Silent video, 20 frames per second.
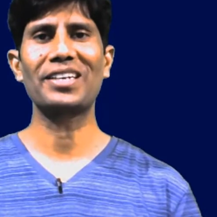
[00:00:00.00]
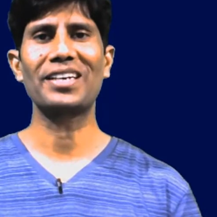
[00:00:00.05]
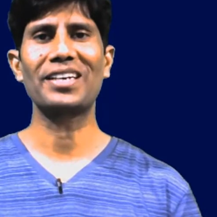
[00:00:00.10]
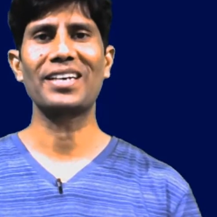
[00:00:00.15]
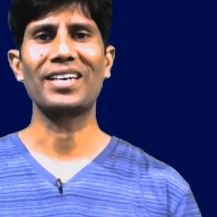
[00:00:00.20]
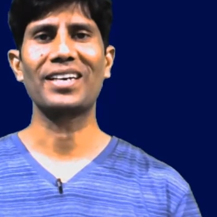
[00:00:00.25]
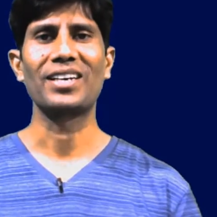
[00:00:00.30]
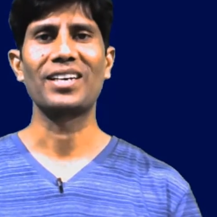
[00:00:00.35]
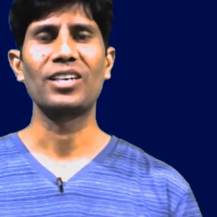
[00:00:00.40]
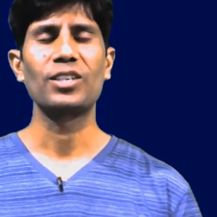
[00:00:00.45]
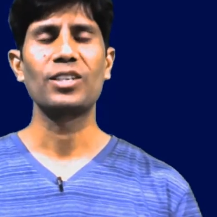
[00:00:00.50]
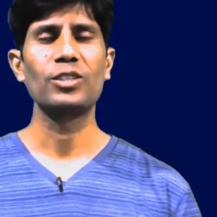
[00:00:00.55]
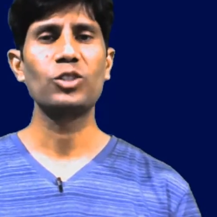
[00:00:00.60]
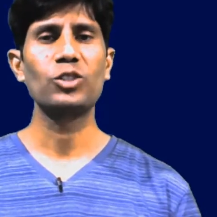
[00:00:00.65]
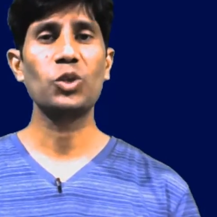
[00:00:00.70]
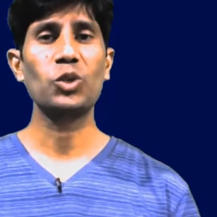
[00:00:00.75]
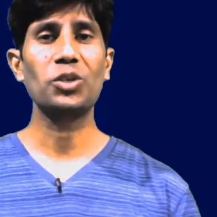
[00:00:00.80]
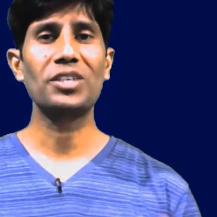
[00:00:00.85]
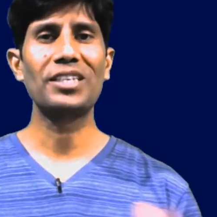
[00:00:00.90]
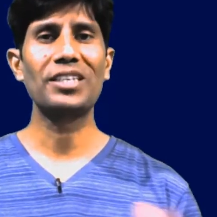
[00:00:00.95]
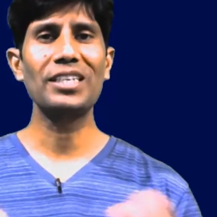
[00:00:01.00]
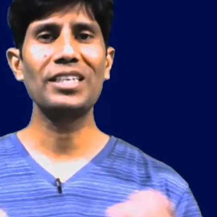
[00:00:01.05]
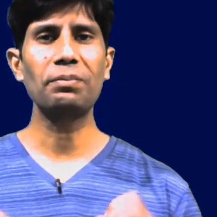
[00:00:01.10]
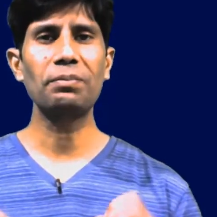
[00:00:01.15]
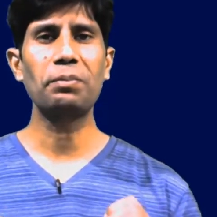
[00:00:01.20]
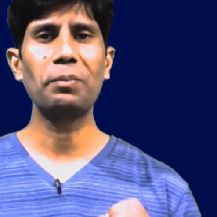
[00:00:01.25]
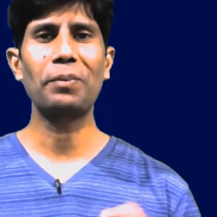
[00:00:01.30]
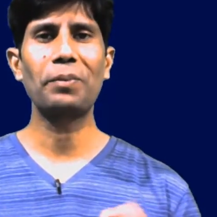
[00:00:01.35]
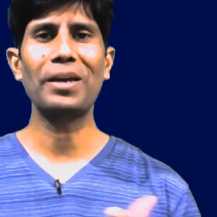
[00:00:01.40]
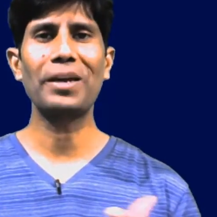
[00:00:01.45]
हैं जो
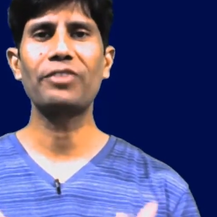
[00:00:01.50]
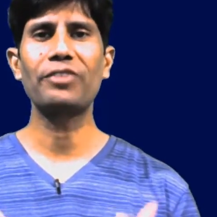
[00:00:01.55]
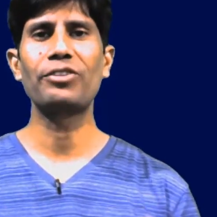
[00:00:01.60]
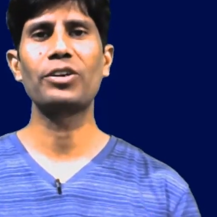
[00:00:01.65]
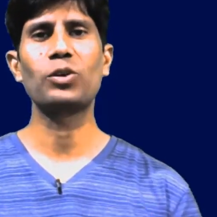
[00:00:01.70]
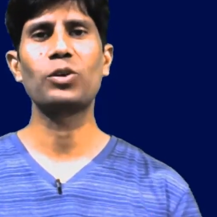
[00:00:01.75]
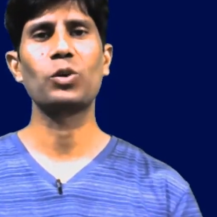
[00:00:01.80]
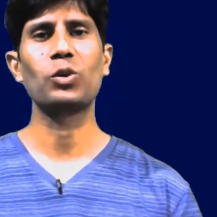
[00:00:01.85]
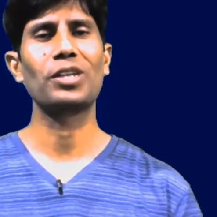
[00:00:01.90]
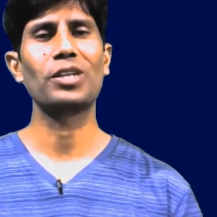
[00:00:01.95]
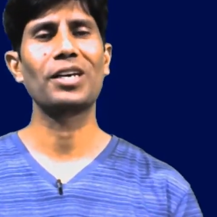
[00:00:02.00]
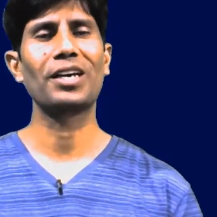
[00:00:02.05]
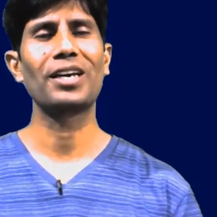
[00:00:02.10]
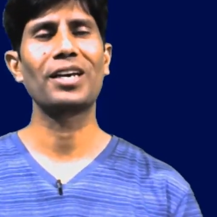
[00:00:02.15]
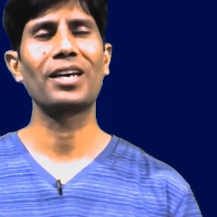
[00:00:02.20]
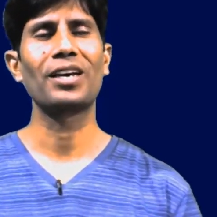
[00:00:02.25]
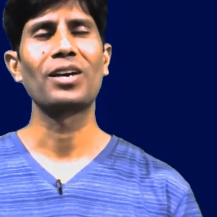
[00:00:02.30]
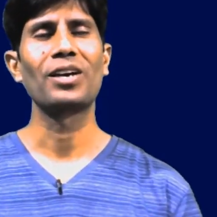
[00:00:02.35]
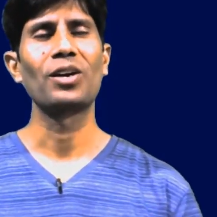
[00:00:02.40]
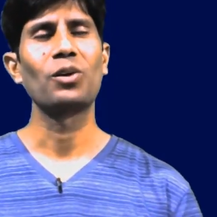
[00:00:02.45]
डीप बेनिफिट होते हैं